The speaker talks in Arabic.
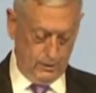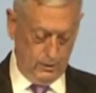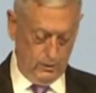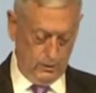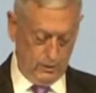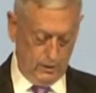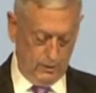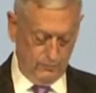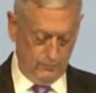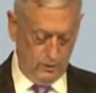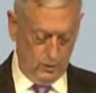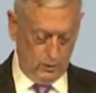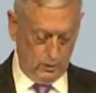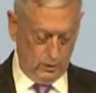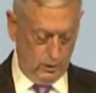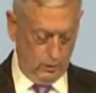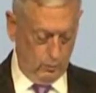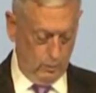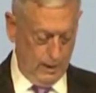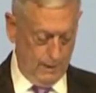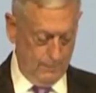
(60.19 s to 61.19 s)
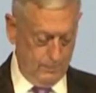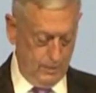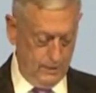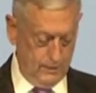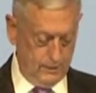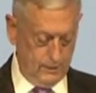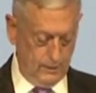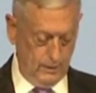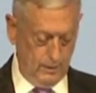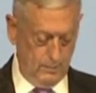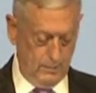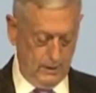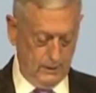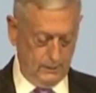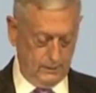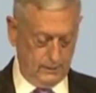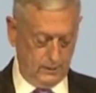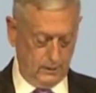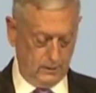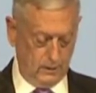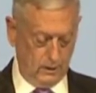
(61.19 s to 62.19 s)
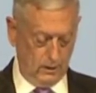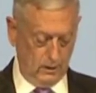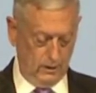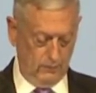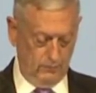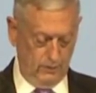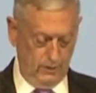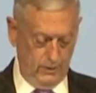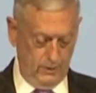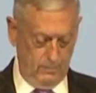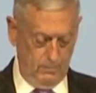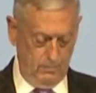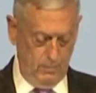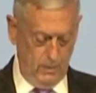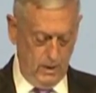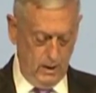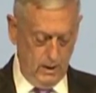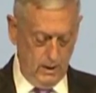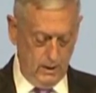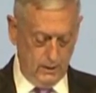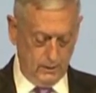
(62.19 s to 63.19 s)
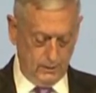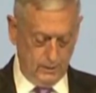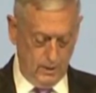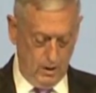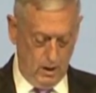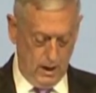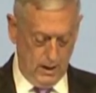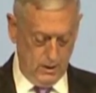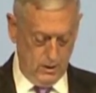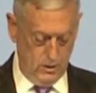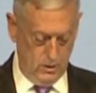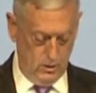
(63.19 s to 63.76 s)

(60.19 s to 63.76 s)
استمرار كوريا الشمالية في السعي لامتلاك الأسلحة النووية